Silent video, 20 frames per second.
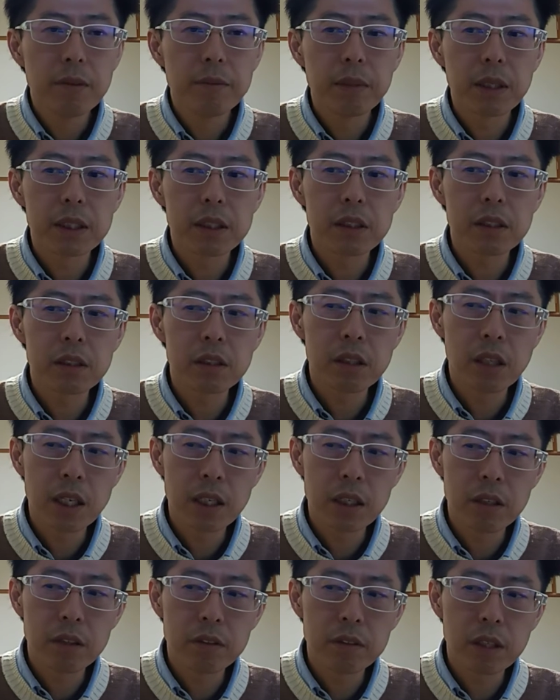まあ、請
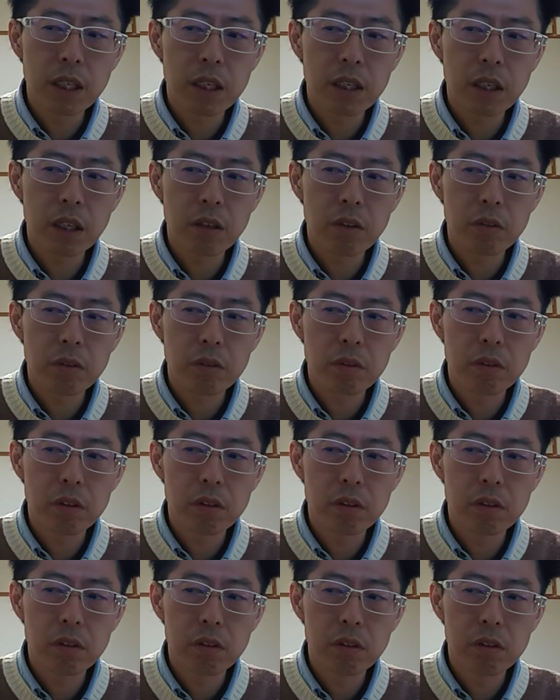求関係のとこ
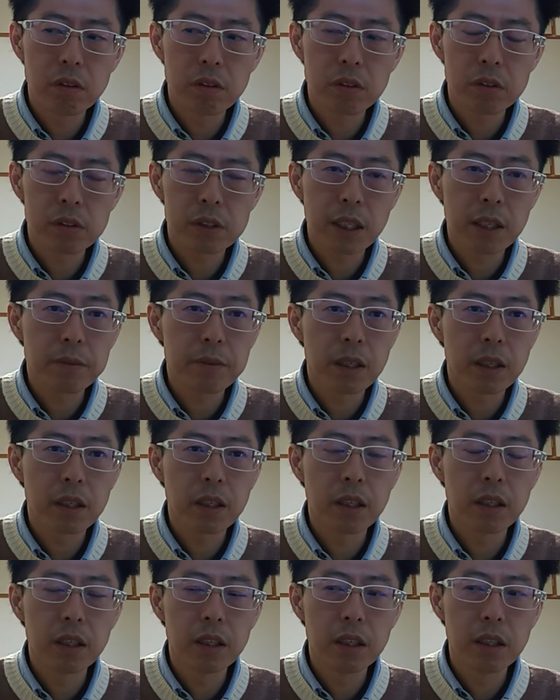ろの裁判、
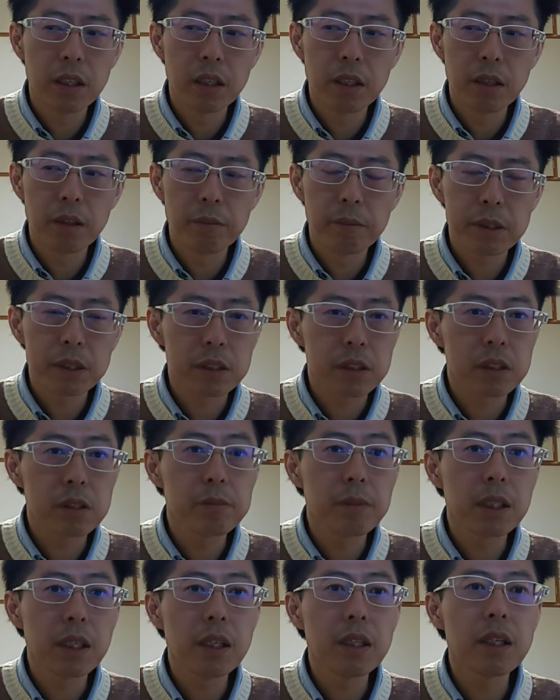えー、まず進
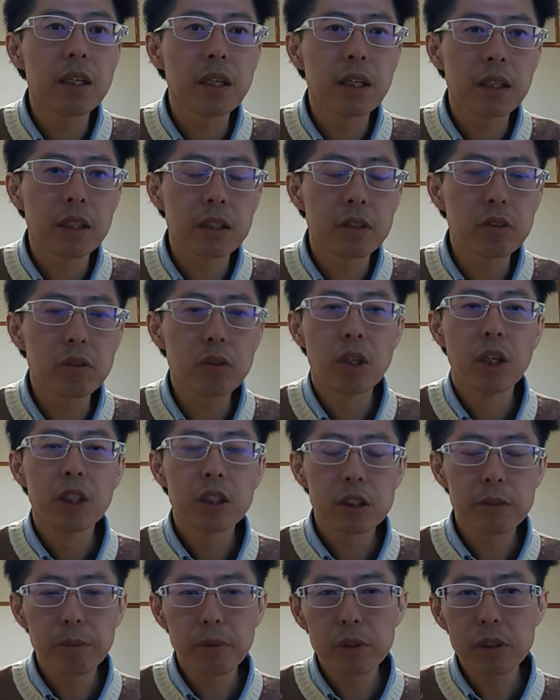めていただいて、ちょっと
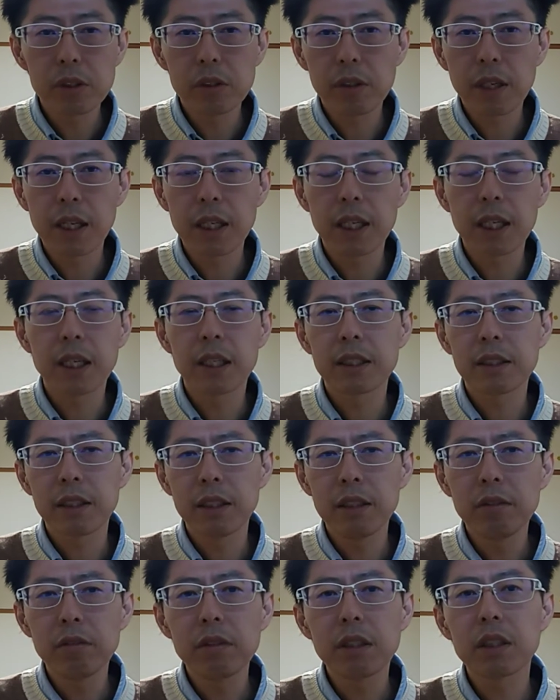スポーツの件に関しては
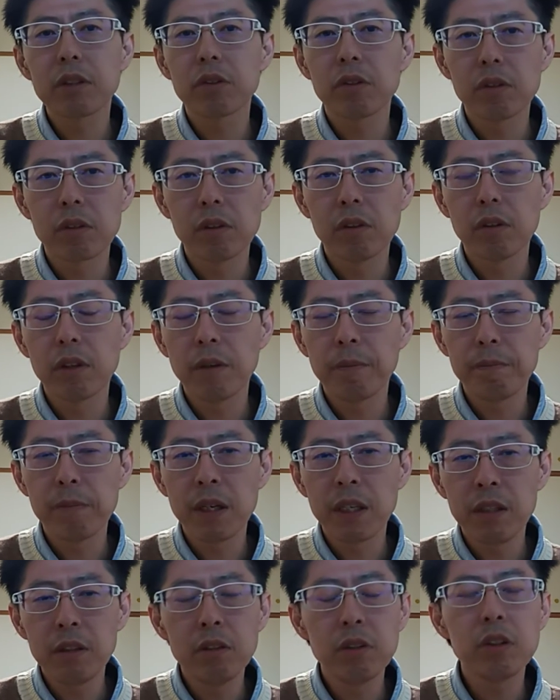いろんな証拠をいっぱ
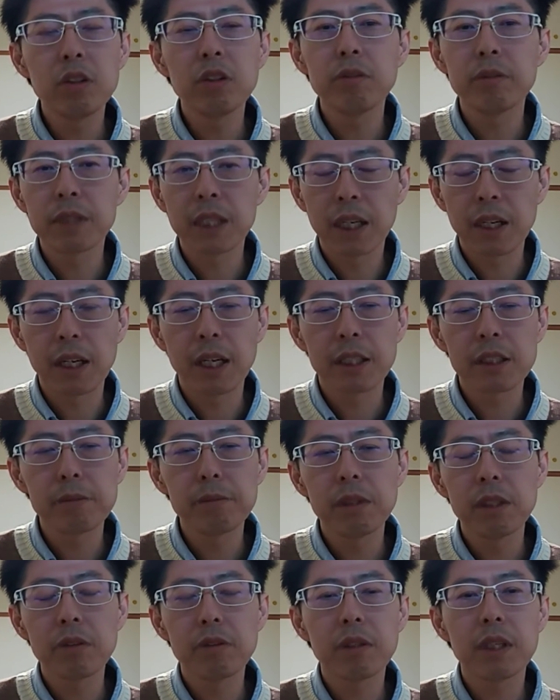い YouTube から集
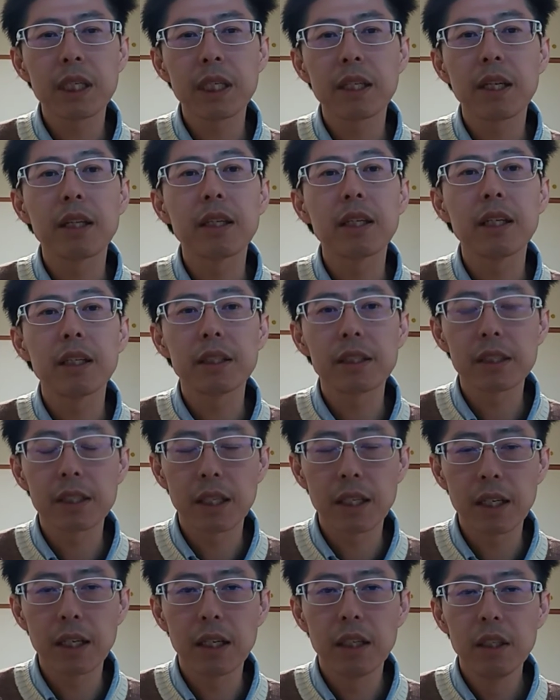めてこなきゃなんないですか
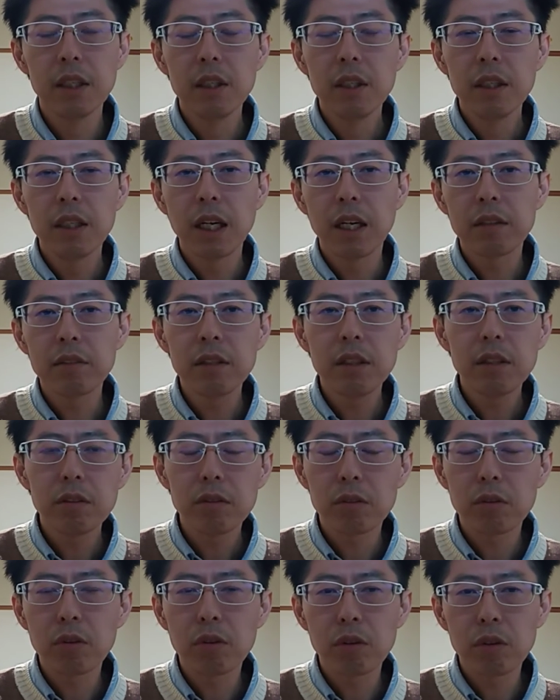ら、で、ある程度
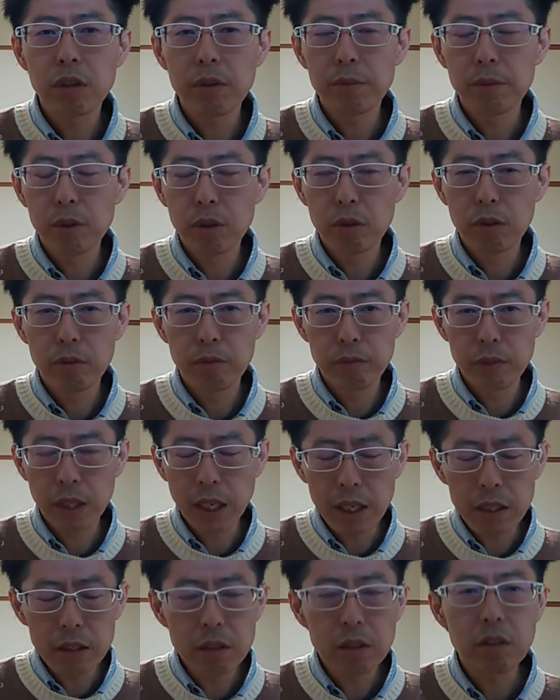のところでも、
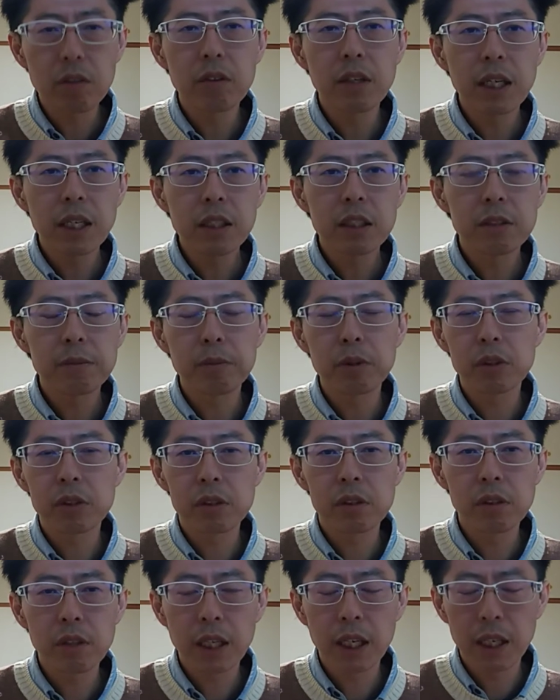各業界、スポーツ
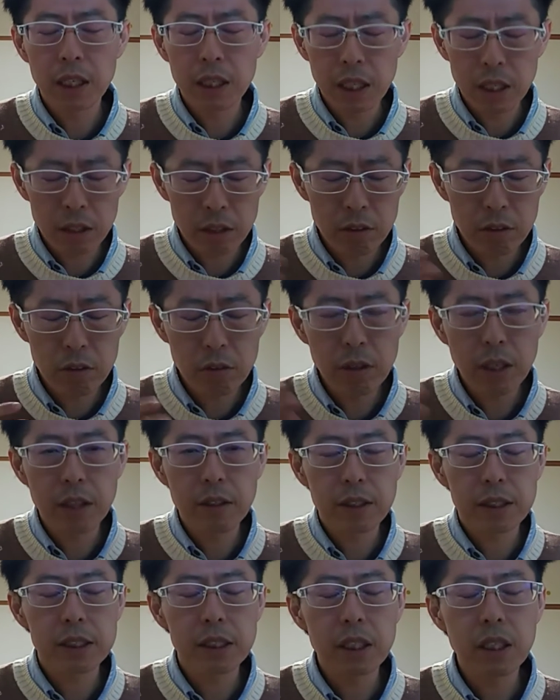業界、野球業界と
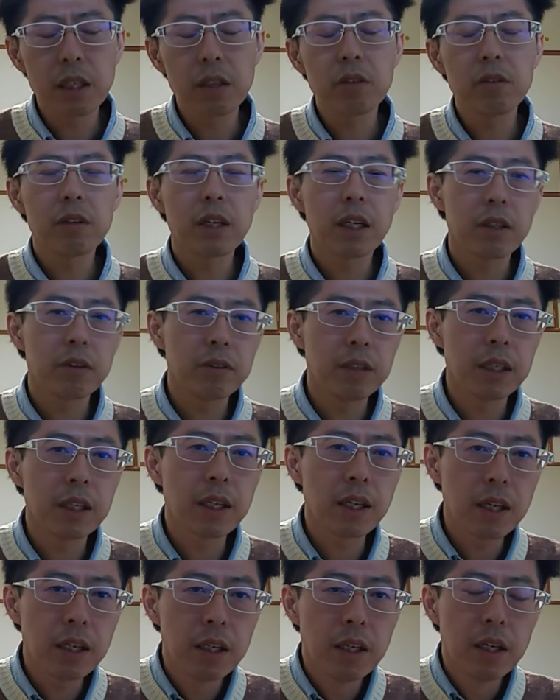かサッカー業界の人
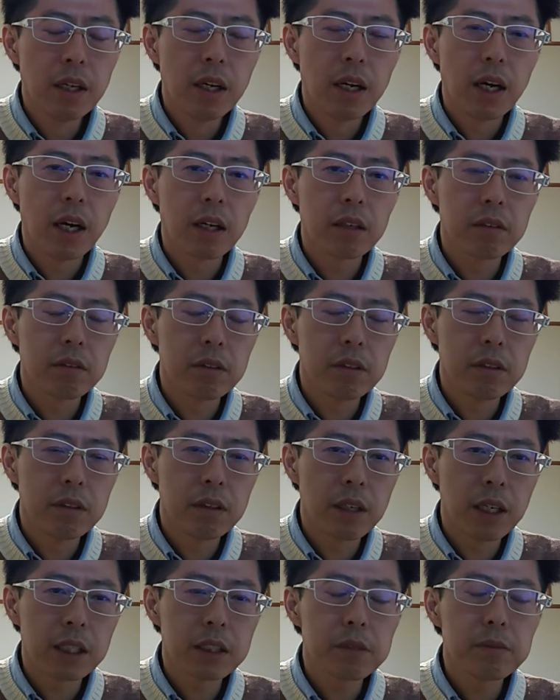間、あ
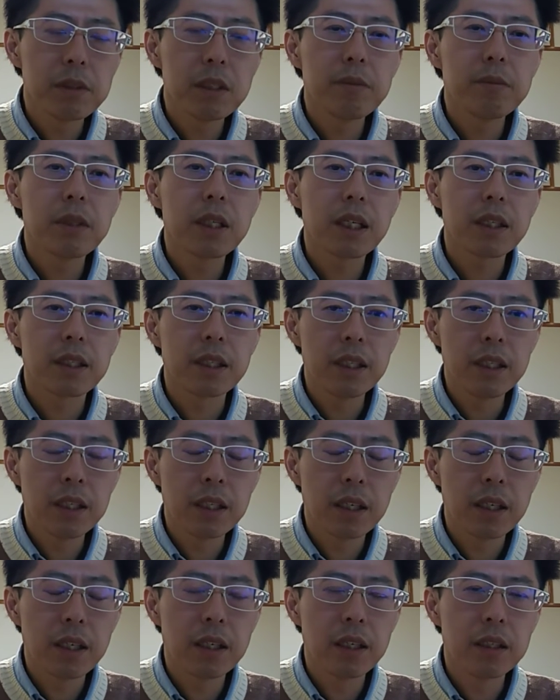の、集めてもらっ
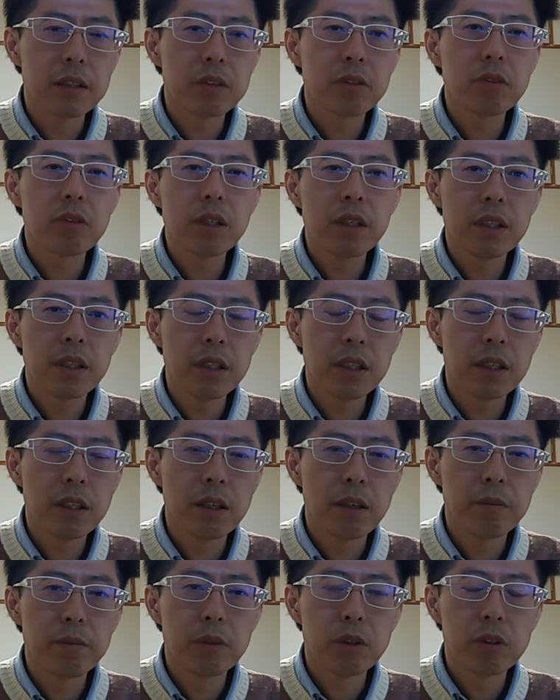て、えー、証言
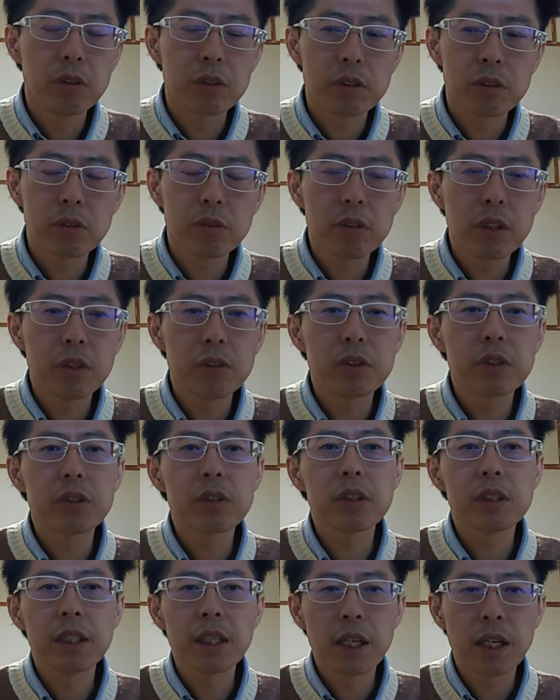でもうそこで落
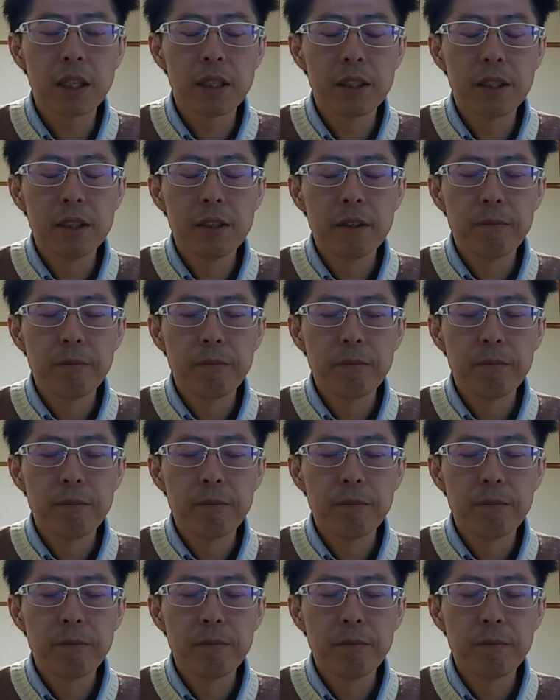ち着いたら、